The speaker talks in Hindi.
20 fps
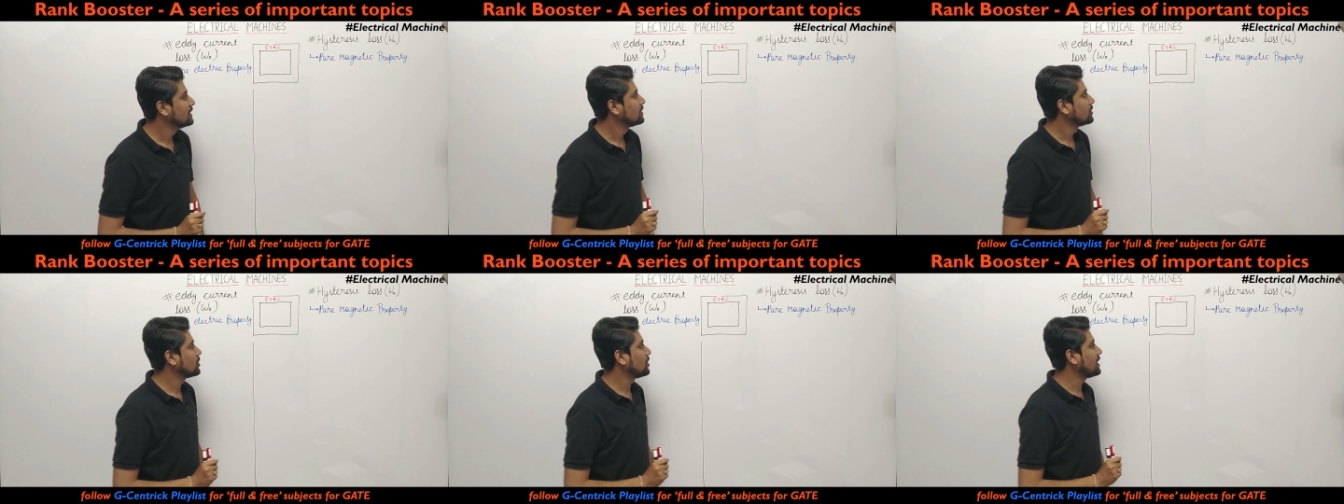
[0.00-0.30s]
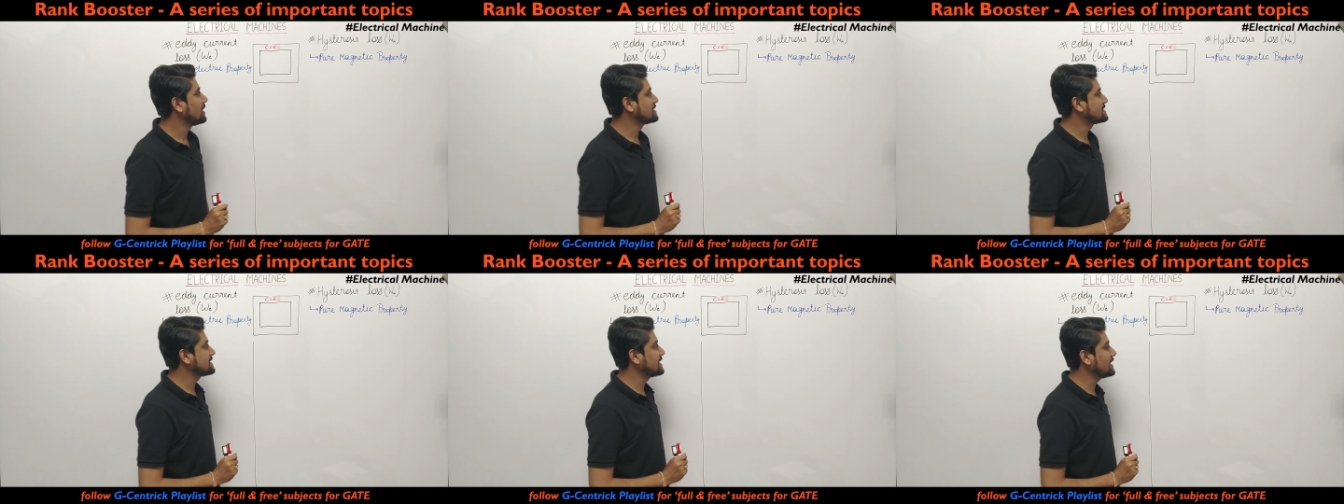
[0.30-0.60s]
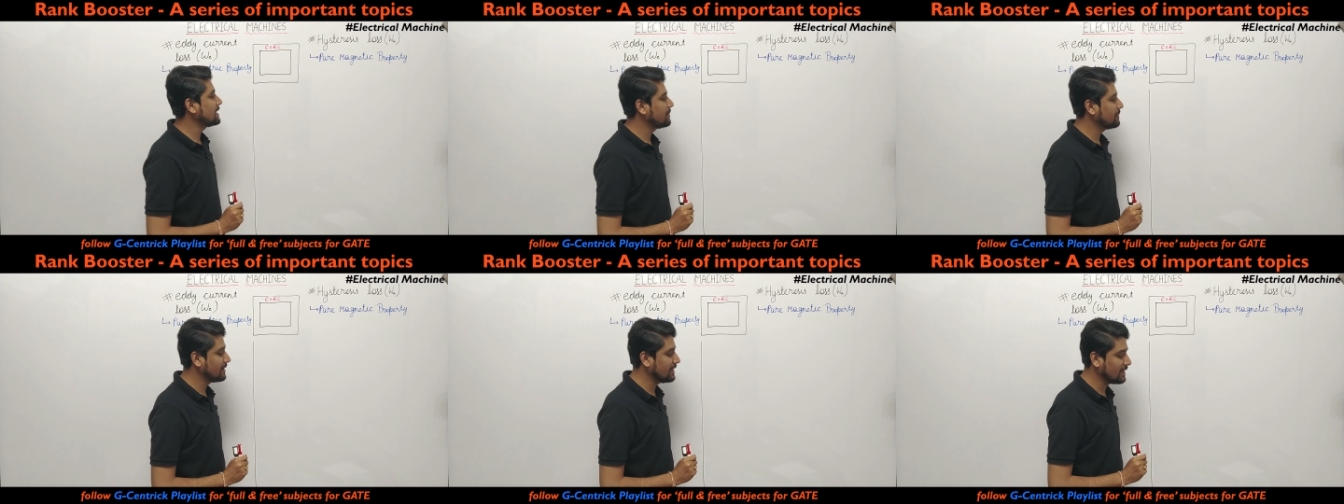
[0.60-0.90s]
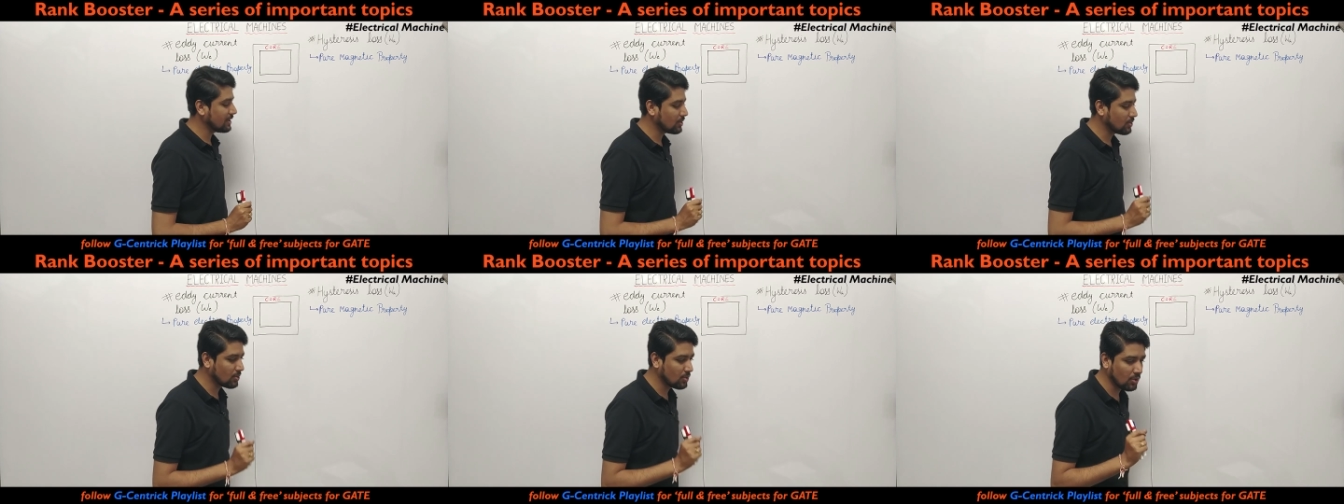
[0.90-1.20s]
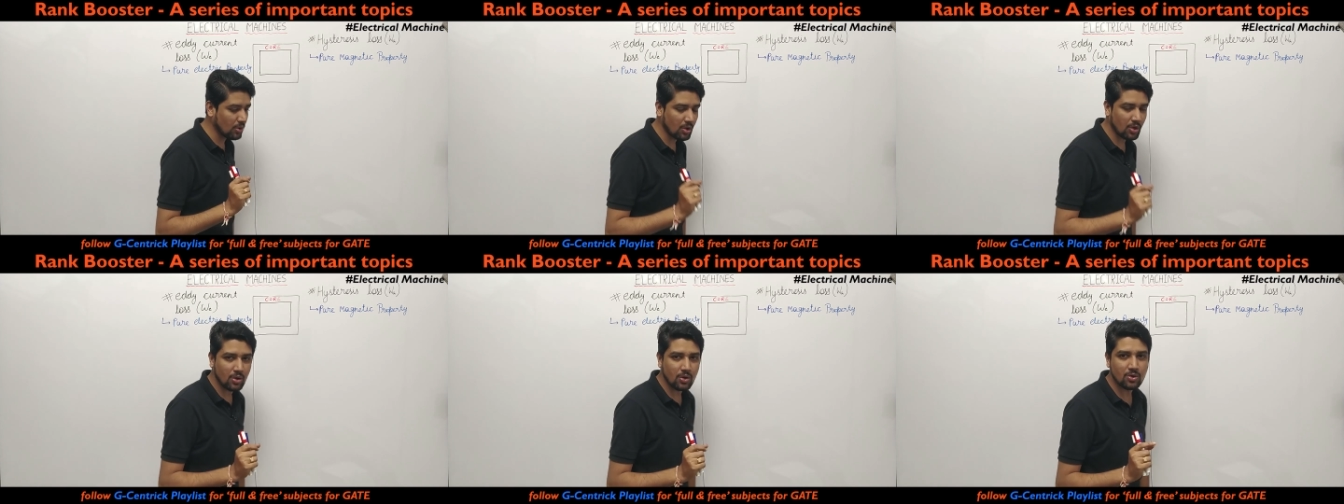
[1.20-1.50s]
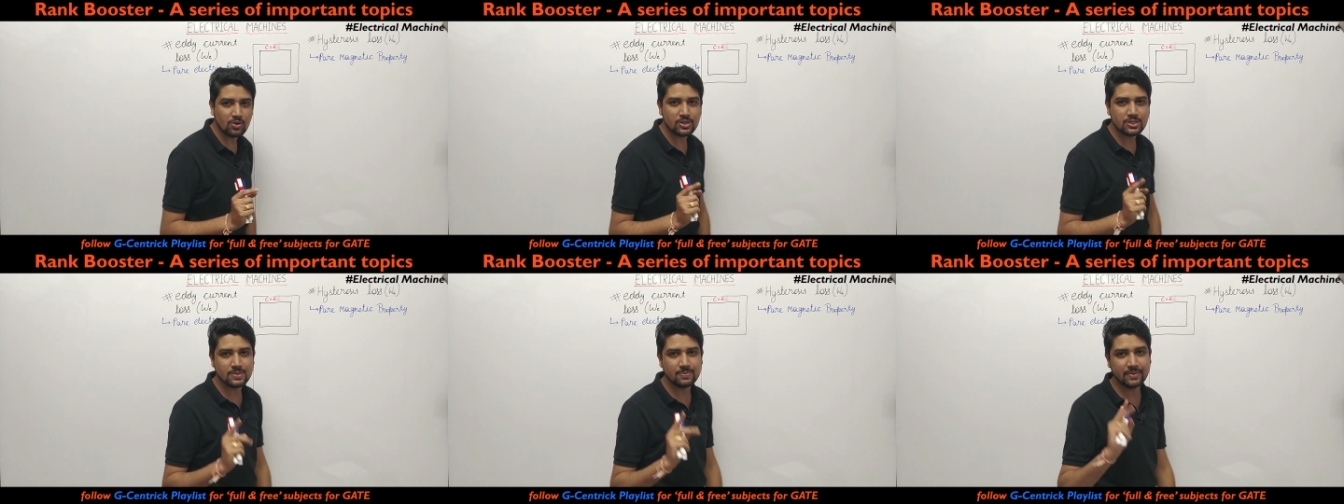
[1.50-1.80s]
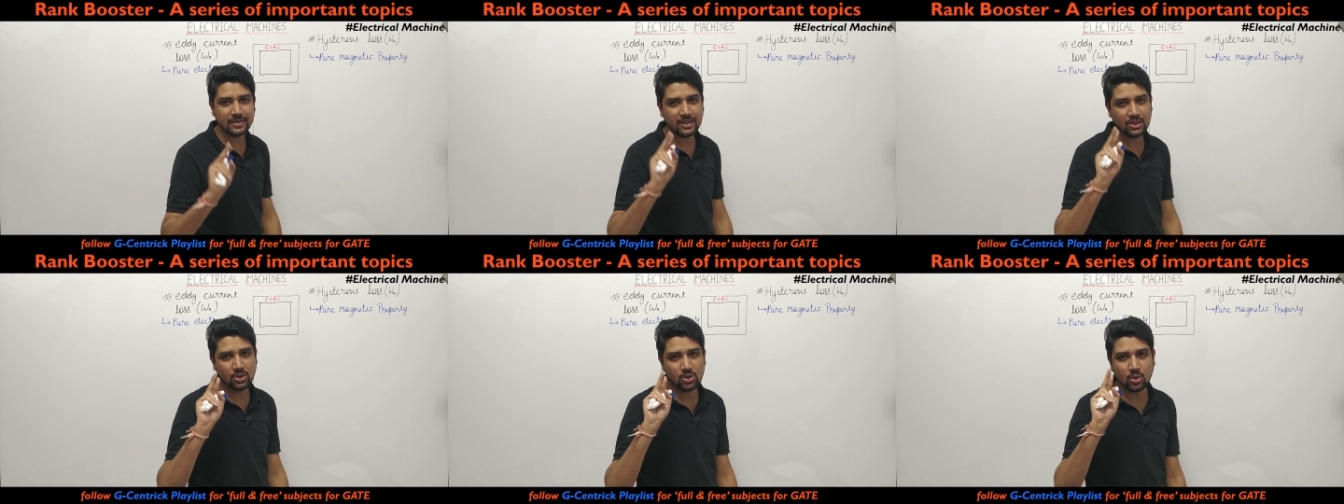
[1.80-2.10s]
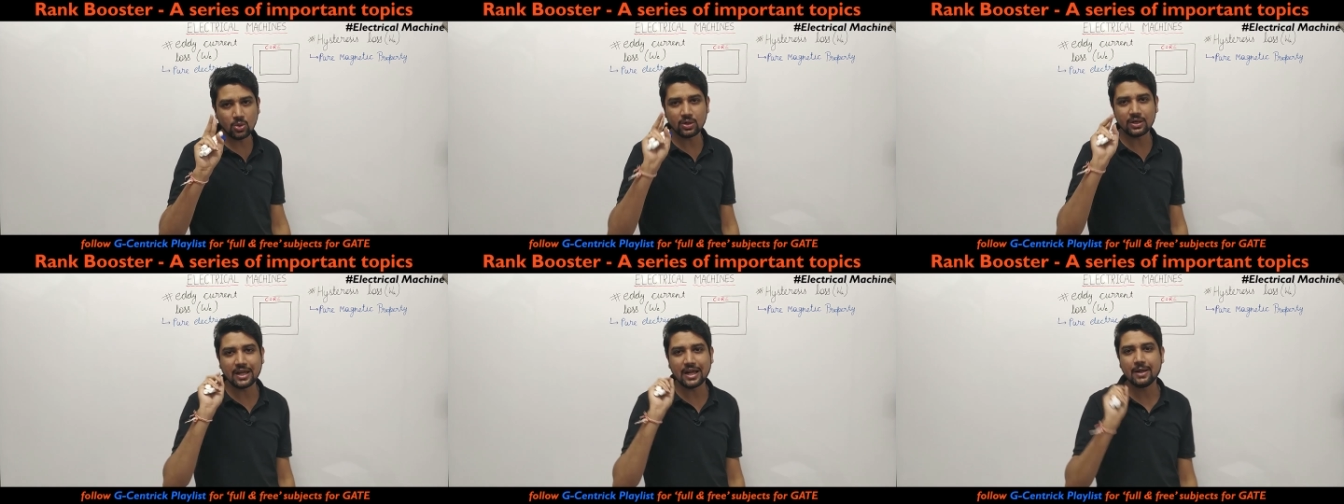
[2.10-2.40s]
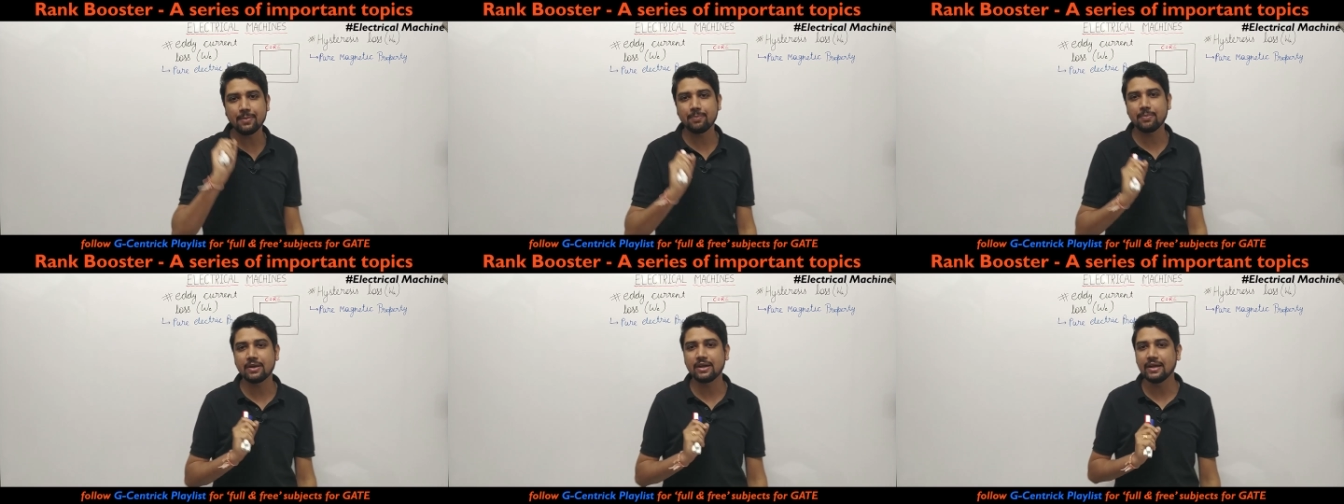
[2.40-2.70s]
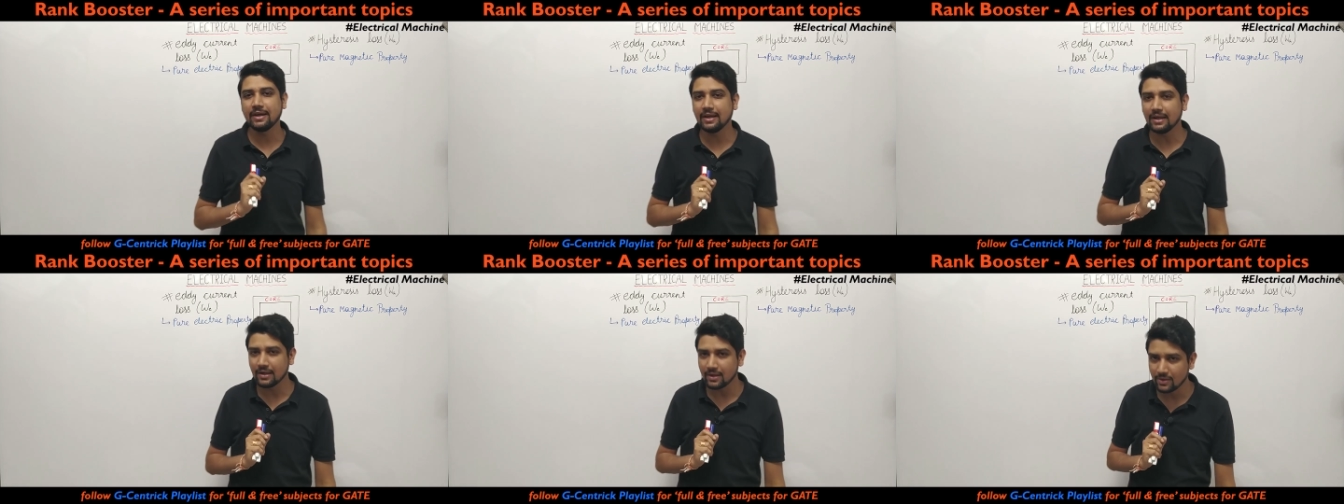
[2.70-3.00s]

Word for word: तो असल में कोर लॉस में दो टाइप के